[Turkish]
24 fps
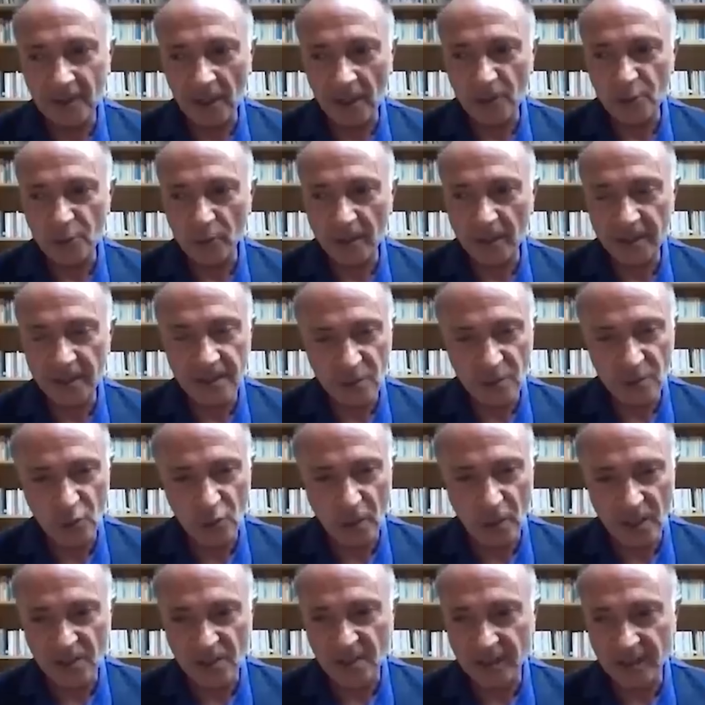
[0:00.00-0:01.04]
daha sonraki
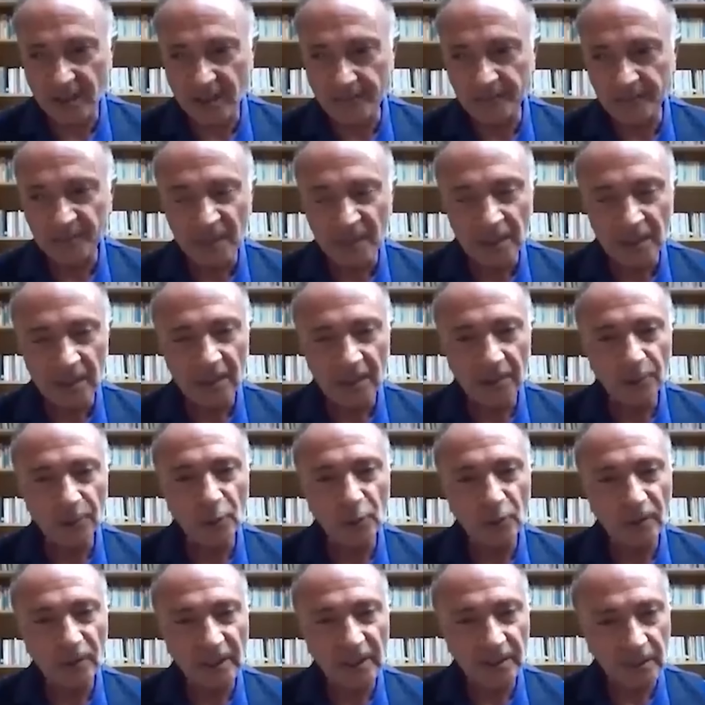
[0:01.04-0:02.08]
süreçte e,
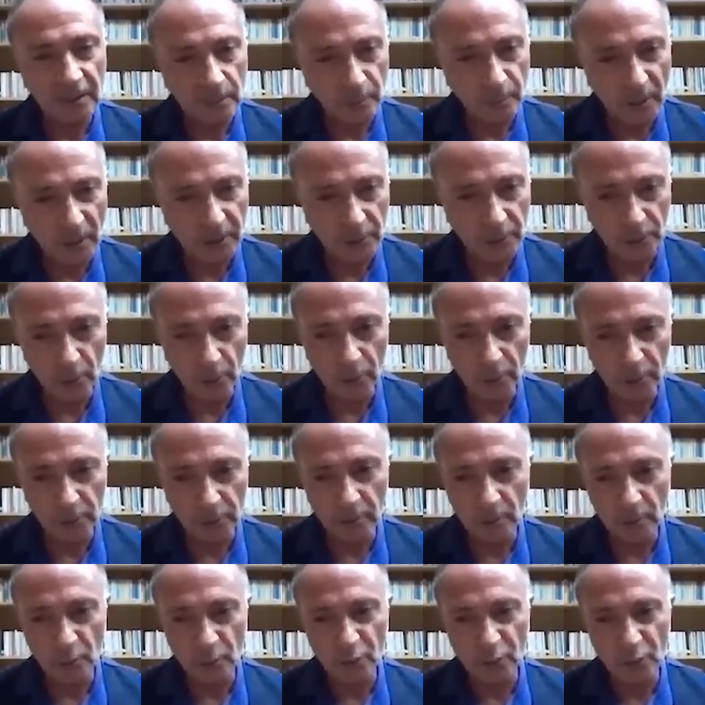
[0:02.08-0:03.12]
düğünleri Bakü'de
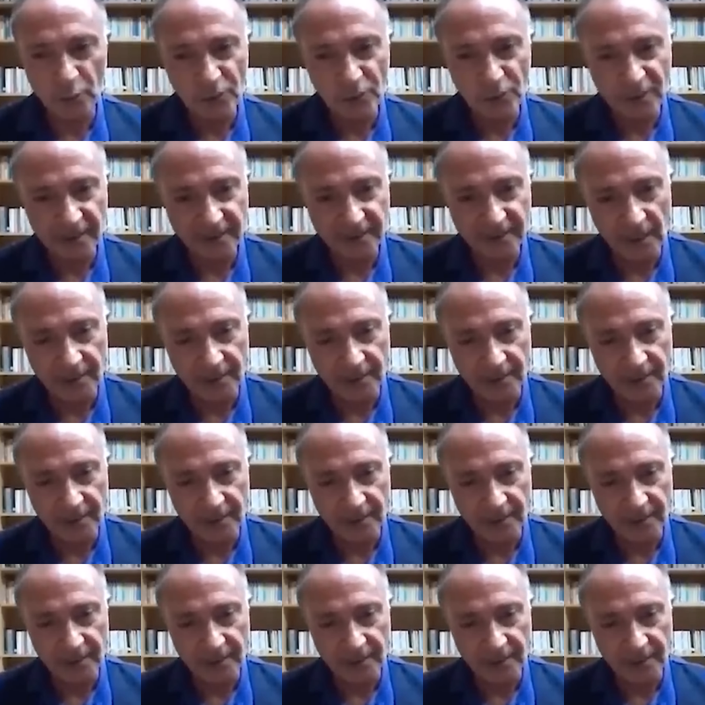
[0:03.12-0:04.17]
oluyor. Uzun uzadıya ben
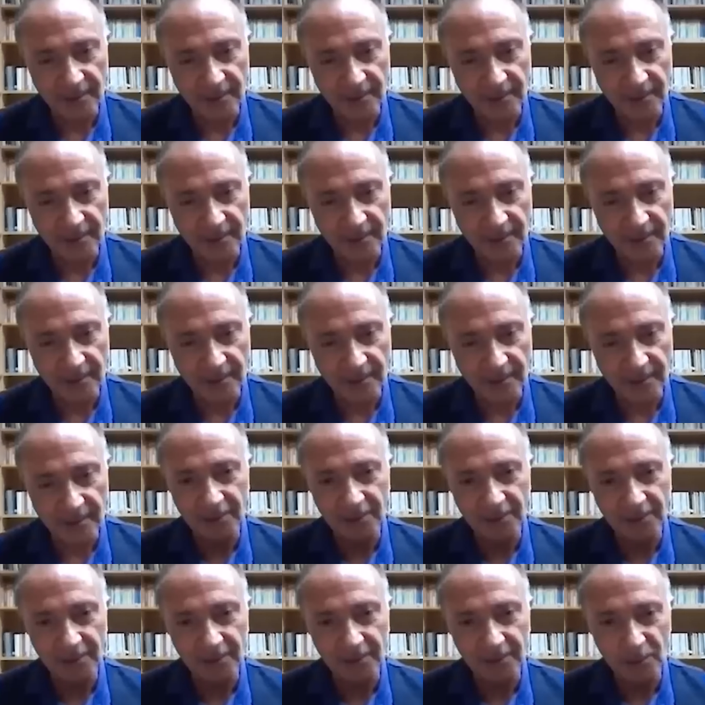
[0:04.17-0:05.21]
tabii şeyi anlatıyorum.
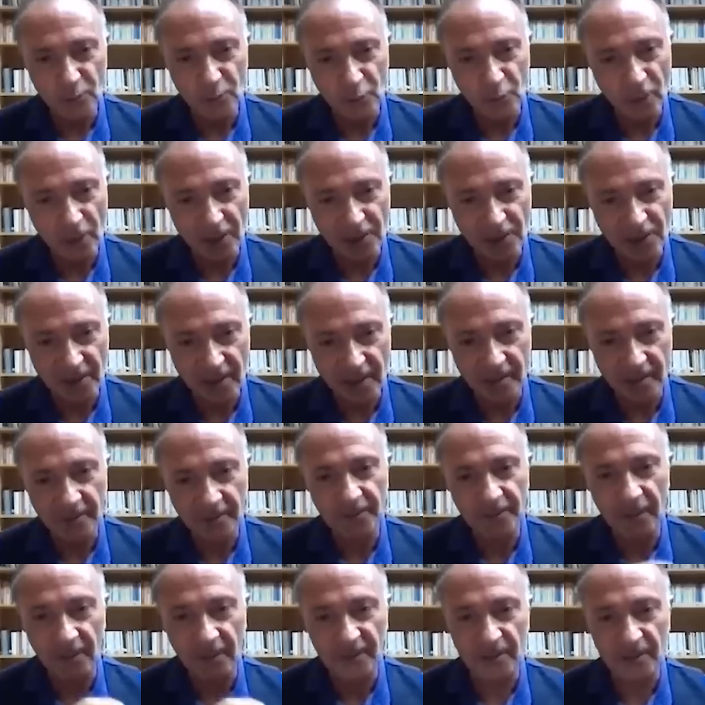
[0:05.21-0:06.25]
Ee, süreçlerini
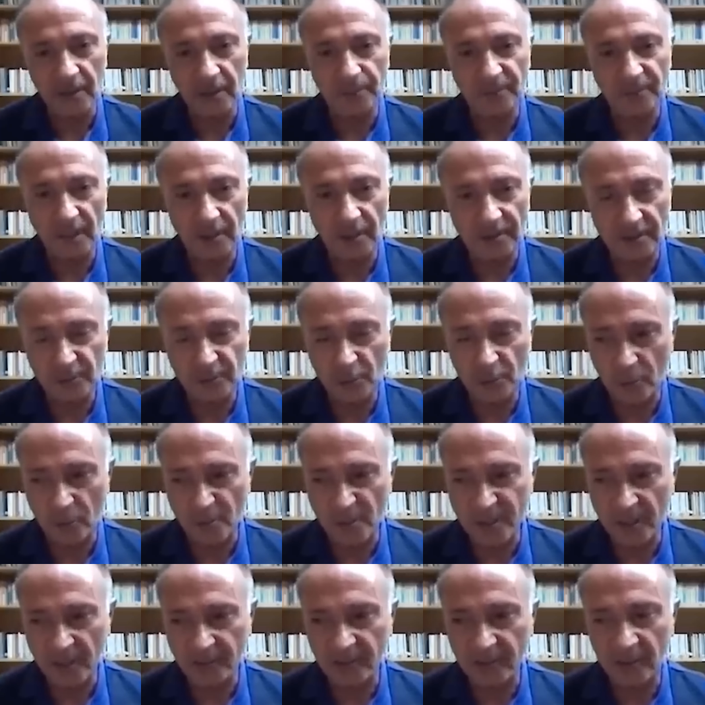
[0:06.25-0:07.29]
falan kitapta
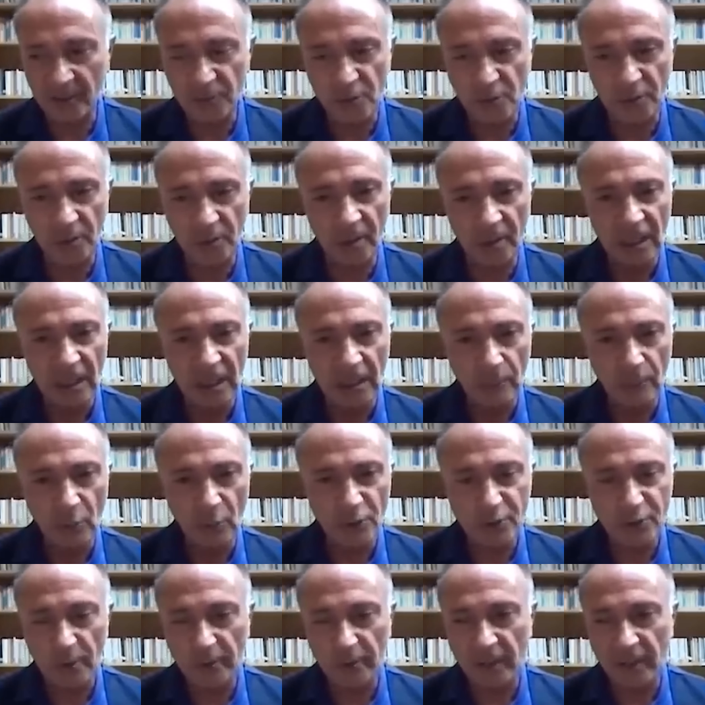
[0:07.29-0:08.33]
anlatıyorum zaten. Çünkü
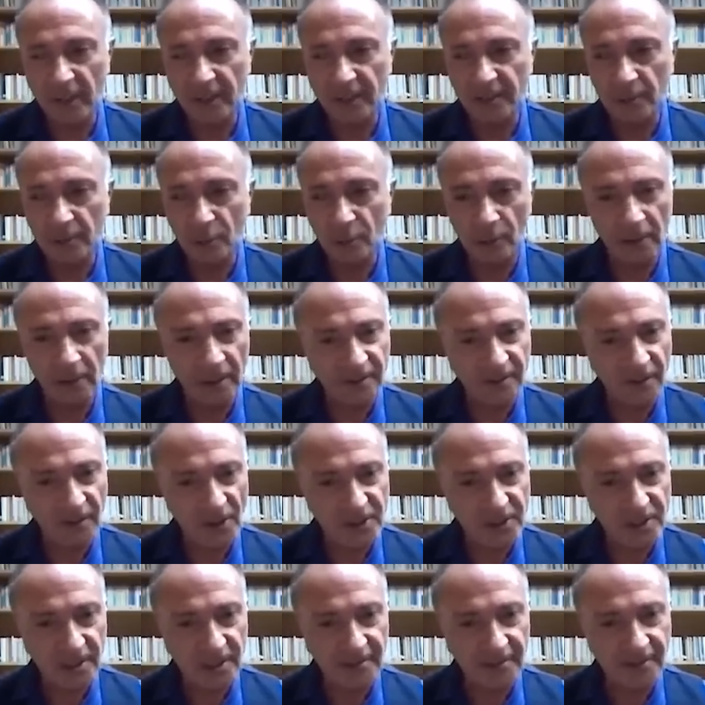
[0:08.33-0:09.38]
Moskova'ya gidiyorlar,
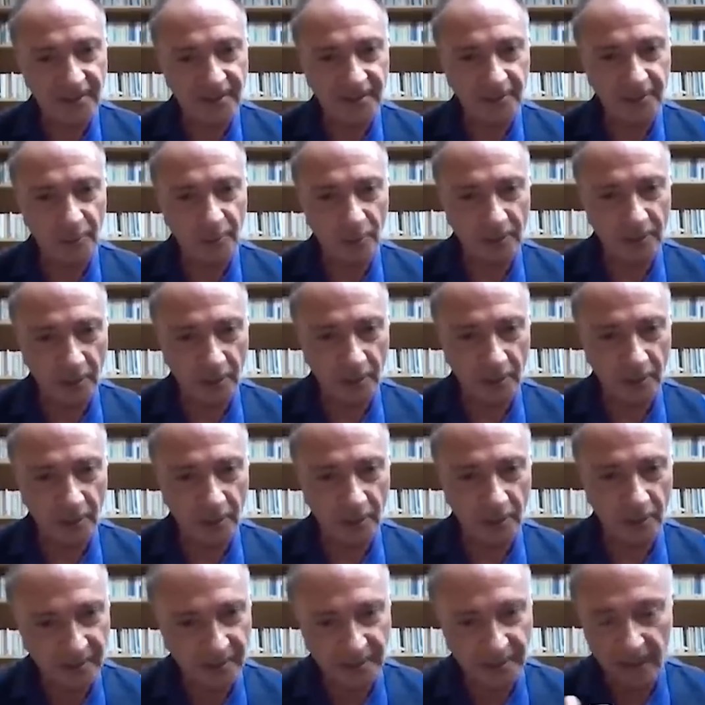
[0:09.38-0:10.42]
Taşkent'e gidiyorlar.
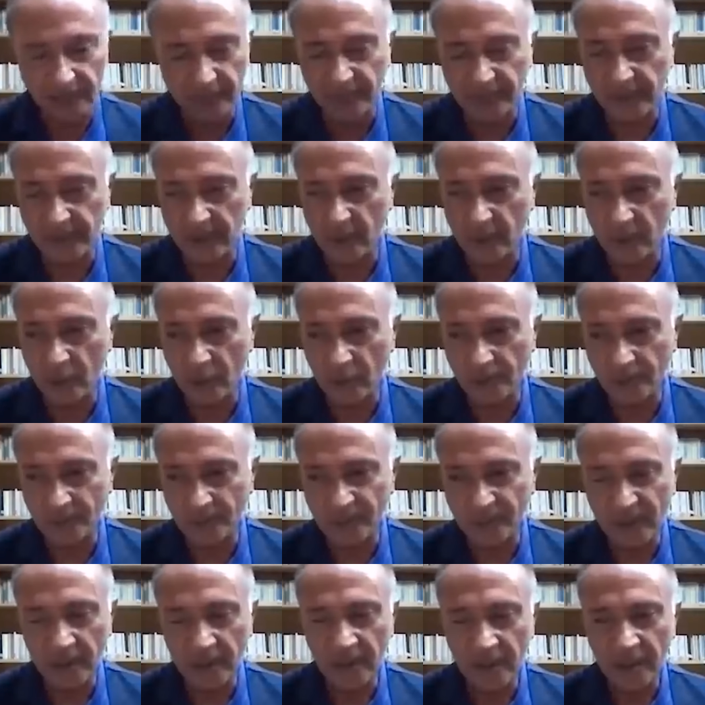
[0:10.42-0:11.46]
Onları falan da hep veriyorum.
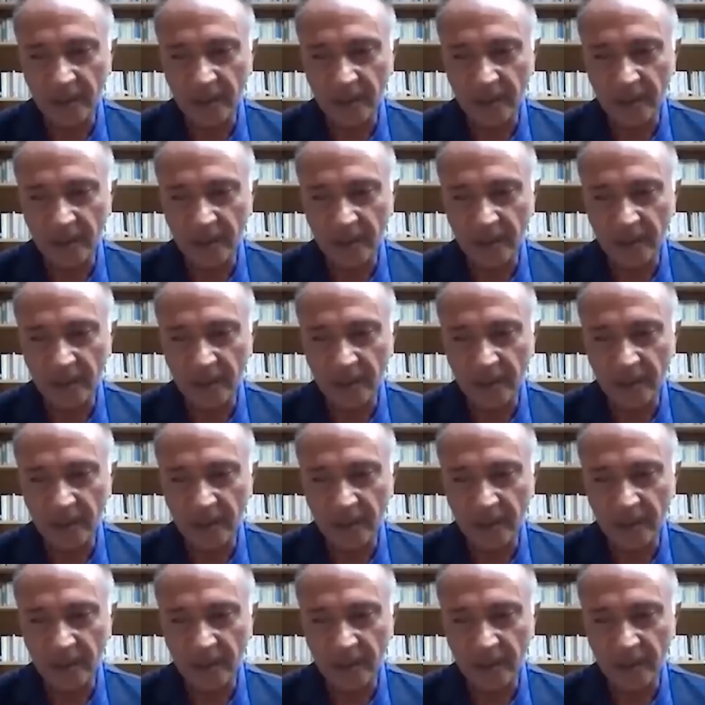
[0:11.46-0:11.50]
